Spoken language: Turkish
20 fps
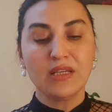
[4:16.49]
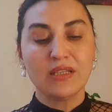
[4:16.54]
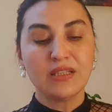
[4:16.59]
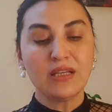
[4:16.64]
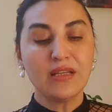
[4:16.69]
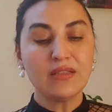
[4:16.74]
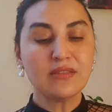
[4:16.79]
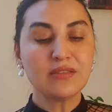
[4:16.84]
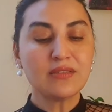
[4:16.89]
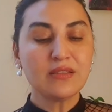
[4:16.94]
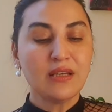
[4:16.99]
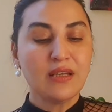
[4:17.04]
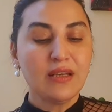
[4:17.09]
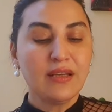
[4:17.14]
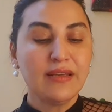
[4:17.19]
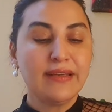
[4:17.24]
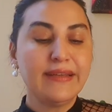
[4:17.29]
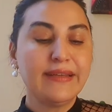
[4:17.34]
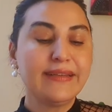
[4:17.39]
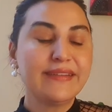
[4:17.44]
Yalnız
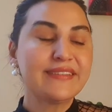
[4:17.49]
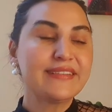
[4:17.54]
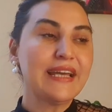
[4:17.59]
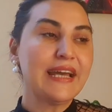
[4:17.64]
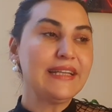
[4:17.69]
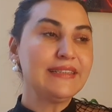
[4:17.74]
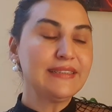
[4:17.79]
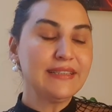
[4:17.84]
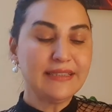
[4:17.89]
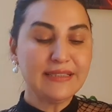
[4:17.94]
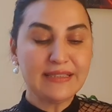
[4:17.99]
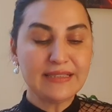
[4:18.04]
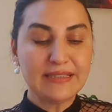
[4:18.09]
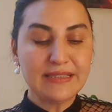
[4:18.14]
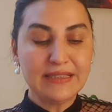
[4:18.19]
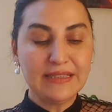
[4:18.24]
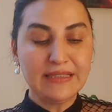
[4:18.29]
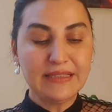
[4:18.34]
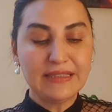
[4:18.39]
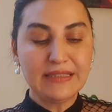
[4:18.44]
e,
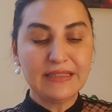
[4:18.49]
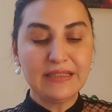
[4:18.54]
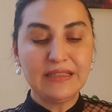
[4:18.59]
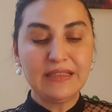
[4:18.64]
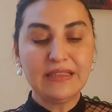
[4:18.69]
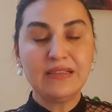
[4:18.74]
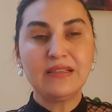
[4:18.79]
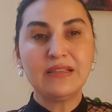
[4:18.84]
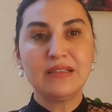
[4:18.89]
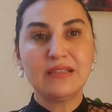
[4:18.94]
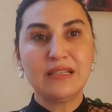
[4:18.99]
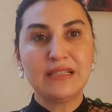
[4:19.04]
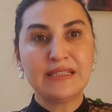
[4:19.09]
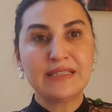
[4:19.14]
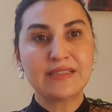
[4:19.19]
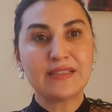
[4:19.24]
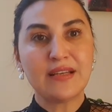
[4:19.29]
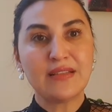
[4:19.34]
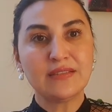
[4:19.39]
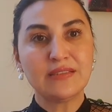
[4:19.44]
kendinizle ilgili e,
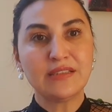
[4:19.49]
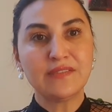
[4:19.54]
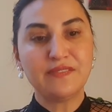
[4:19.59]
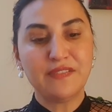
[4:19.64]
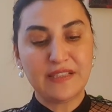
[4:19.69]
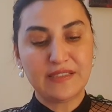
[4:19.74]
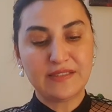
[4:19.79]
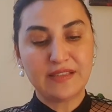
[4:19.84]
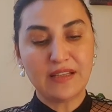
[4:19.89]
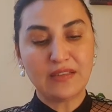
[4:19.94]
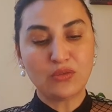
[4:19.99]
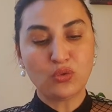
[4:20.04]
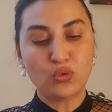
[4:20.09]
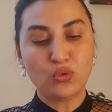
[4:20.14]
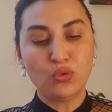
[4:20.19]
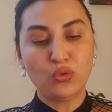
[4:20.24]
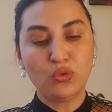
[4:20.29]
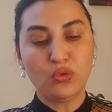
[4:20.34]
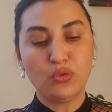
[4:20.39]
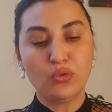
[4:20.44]
insanların fesat
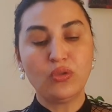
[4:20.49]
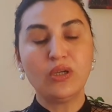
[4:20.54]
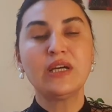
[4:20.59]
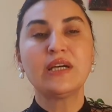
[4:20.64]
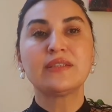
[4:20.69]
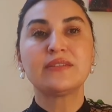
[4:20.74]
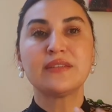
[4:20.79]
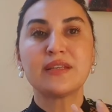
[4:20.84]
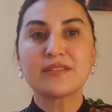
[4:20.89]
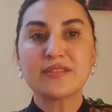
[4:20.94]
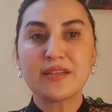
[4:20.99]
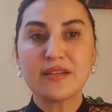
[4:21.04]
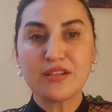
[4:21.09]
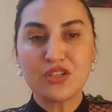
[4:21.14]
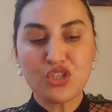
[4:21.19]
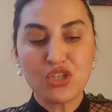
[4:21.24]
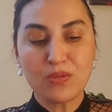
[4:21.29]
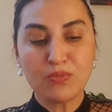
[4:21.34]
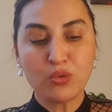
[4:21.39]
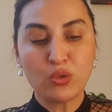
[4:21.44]
ruhu,
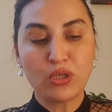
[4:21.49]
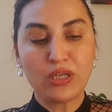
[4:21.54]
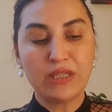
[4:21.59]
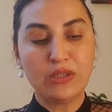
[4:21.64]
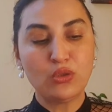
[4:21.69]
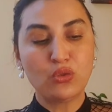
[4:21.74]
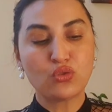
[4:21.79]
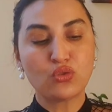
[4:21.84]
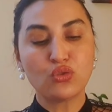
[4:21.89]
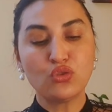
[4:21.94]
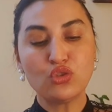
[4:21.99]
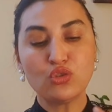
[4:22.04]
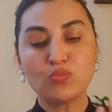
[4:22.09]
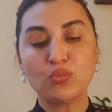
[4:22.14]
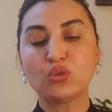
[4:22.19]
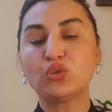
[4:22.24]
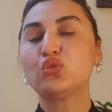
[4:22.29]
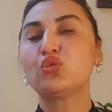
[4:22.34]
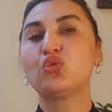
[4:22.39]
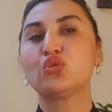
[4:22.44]
nazara çabuk geliyorsunuz.
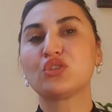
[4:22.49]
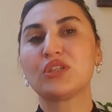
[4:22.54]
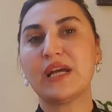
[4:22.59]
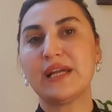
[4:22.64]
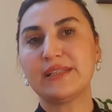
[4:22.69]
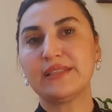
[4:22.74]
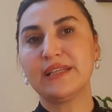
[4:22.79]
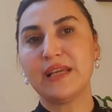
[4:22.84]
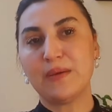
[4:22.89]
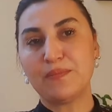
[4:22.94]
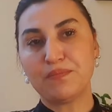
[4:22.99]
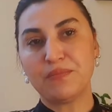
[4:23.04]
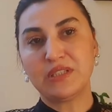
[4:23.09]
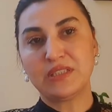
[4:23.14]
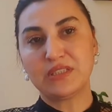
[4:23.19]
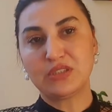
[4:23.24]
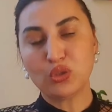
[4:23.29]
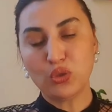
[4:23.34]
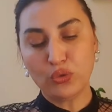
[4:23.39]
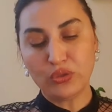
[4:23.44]
Bunu düzenli
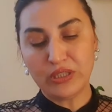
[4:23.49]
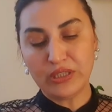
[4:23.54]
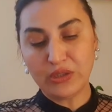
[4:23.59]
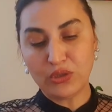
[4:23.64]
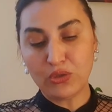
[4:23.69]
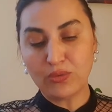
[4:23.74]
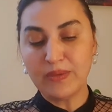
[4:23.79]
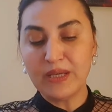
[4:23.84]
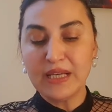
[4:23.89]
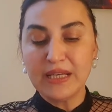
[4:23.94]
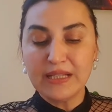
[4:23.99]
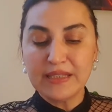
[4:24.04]
yapmanızı öneriyorum.